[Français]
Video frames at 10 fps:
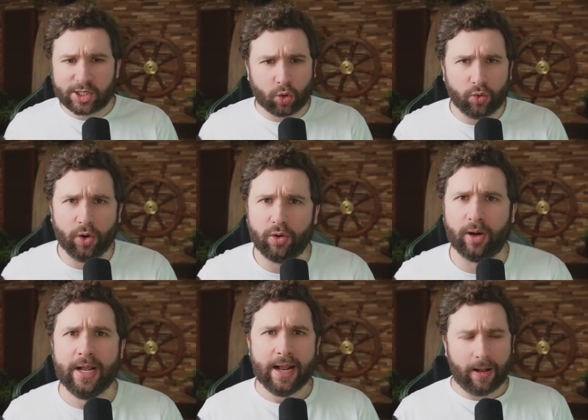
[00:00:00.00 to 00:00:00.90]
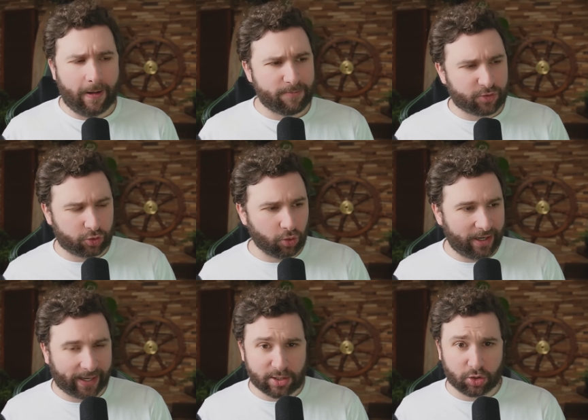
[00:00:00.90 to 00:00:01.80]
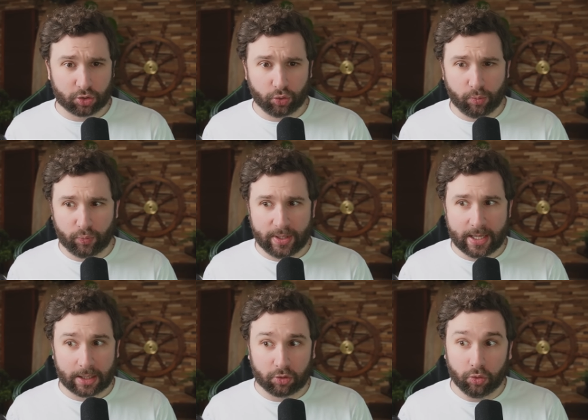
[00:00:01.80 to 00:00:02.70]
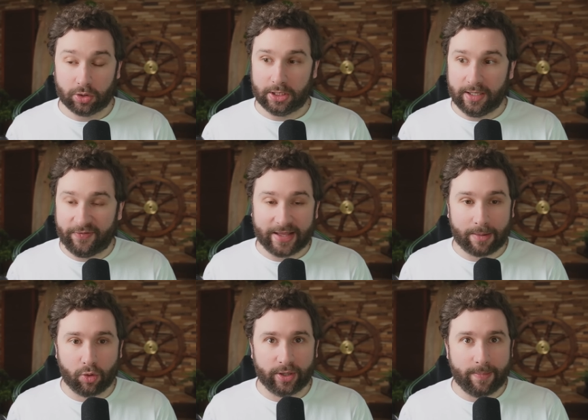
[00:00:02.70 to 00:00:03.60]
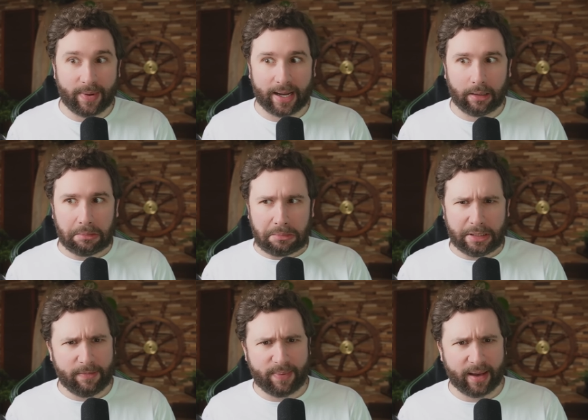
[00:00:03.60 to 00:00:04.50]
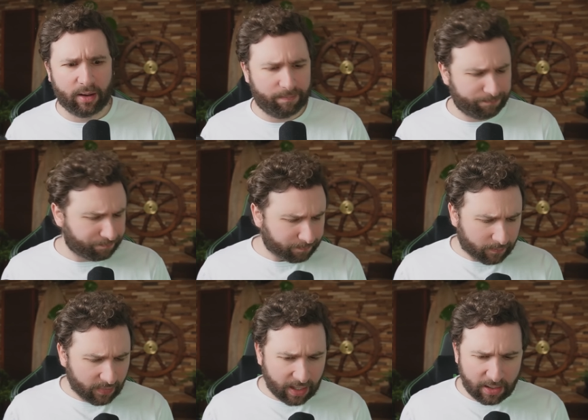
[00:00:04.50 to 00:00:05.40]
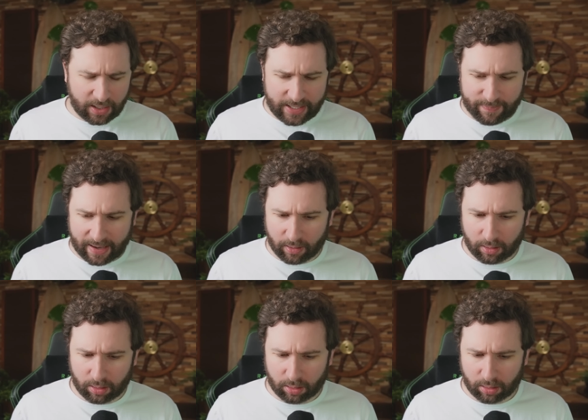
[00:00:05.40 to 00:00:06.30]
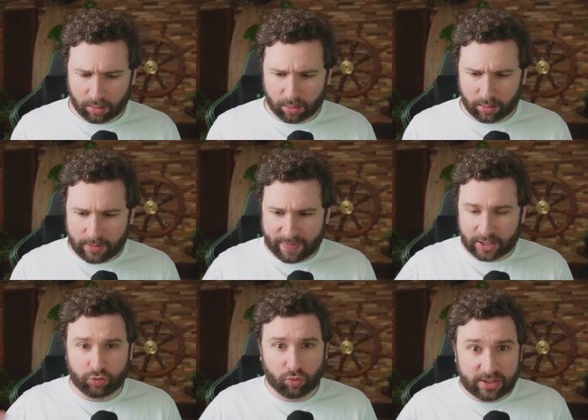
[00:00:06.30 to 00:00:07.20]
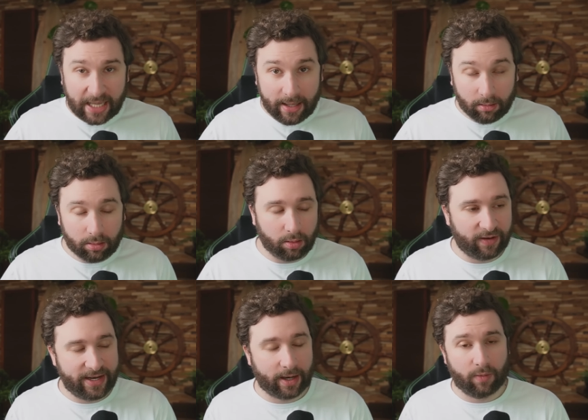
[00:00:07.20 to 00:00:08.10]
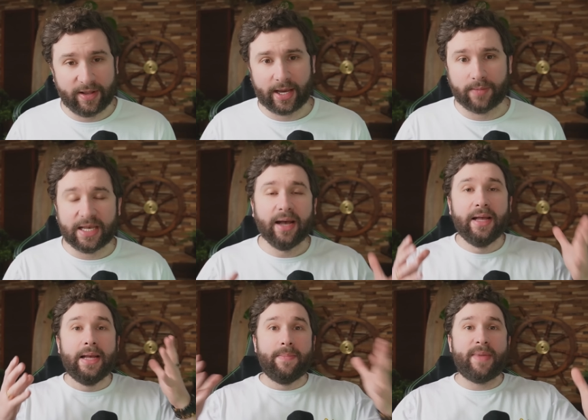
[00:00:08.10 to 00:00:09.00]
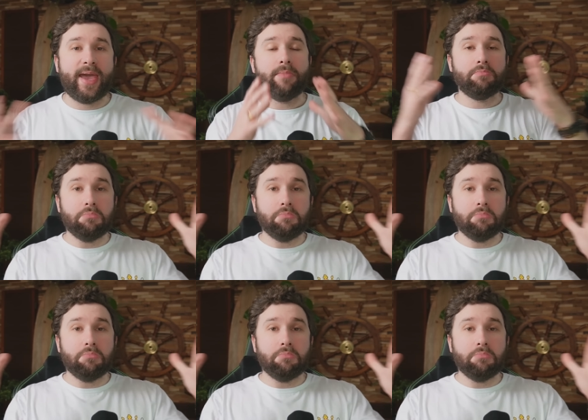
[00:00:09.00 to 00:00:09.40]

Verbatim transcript: trop d'encre euh, sur les réseaux sociaux depuis un truc qui finalement n'est pas hyper euh, hyper euh, hyper sourcé, on va le dire on va dire comme ça, mais